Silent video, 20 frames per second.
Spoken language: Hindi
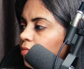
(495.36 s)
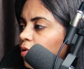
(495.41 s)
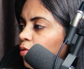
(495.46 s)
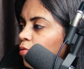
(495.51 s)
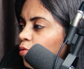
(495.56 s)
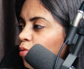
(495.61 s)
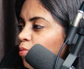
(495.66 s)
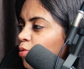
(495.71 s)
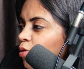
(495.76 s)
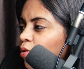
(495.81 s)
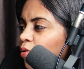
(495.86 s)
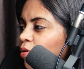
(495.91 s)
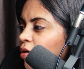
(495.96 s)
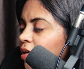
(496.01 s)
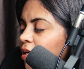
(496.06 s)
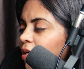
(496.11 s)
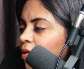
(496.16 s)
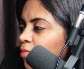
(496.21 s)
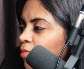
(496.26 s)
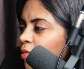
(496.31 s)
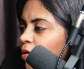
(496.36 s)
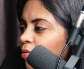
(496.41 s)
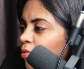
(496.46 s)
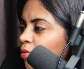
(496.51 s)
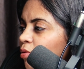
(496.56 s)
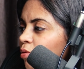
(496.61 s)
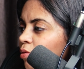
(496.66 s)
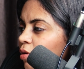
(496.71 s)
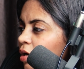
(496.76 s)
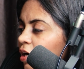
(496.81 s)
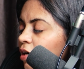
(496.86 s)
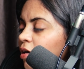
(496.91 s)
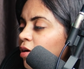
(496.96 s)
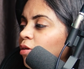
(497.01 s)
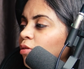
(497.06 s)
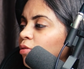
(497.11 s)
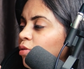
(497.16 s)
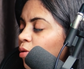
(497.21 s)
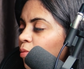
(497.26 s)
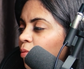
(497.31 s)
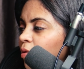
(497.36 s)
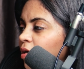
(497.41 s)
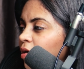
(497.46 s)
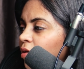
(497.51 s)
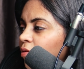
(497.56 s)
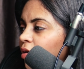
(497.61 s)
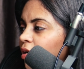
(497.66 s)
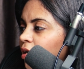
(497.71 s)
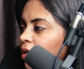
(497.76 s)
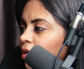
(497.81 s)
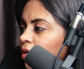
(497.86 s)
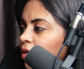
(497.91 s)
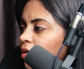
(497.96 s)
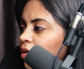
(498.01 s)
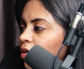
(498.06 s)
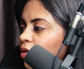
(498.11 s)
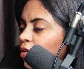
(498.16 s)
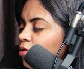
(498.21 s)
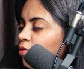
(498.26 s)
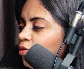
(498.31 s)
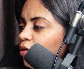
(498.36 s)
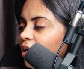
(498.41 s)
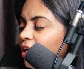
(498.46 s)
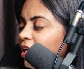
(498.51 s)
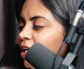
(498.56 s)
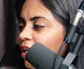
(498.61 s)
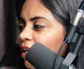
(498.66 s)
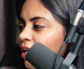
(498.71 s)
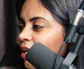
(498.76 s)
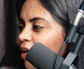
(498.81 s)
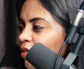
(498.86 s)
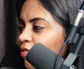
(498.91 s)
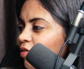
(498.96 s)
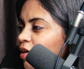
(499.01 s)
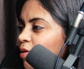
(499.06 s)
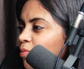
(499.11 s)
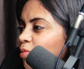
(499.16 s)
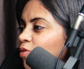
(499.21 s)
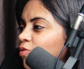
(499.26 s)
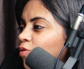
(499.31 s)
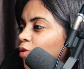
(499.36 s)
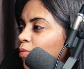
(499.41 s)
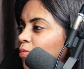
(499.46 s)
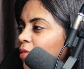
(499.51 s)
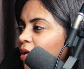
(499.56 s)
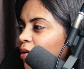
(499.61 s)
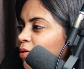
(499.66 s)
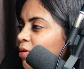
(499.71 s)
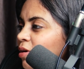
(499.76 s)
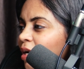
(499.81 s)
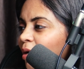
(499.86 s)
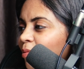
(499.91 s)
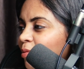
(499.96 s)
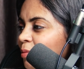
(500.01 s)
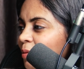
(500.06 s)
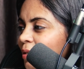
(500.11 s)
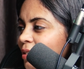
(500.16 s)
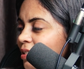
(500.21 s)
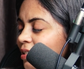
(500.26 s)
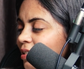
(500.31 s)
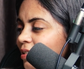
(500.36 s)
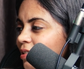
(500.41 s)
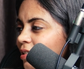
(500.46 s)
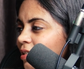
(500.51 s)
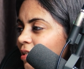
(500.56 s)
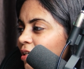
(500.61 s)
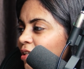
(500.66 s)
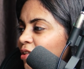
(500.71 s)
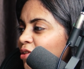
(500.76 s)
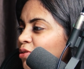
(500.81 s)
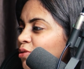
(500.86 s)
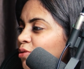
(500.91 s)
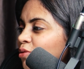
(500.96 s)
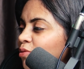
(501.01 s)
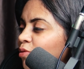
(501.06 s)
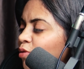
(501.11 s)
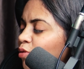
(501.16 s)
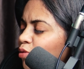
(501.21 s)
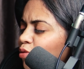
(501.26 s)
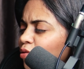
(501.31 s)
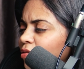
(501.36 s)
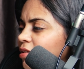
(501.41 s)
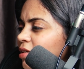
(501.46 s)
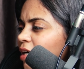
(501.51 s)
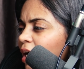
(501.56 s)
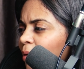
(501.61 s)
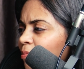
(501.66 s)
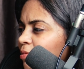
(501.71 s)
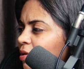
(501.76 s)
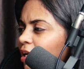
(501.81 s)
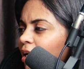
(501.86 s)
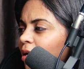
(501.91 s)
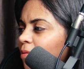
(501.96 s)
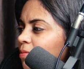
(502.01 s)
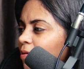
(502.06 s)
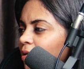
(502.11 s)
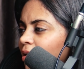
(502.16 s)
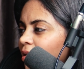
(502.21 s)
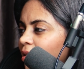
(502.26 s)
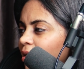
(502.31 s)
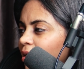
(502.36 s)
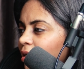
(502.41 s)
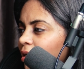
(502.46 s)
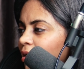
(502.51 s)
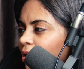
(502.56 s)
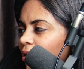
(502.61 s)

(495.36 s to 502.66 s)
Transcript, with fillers: उनको बोलोगे कि मेरे को करंट अकाउंट ओपन करवाना है हम्म। तो कहेंगे एफ एंड बी फॉर्म ले लो अगर आपके पास जीएसटी नहीं है तो वो खुद आपकी हेल्प कर देंगे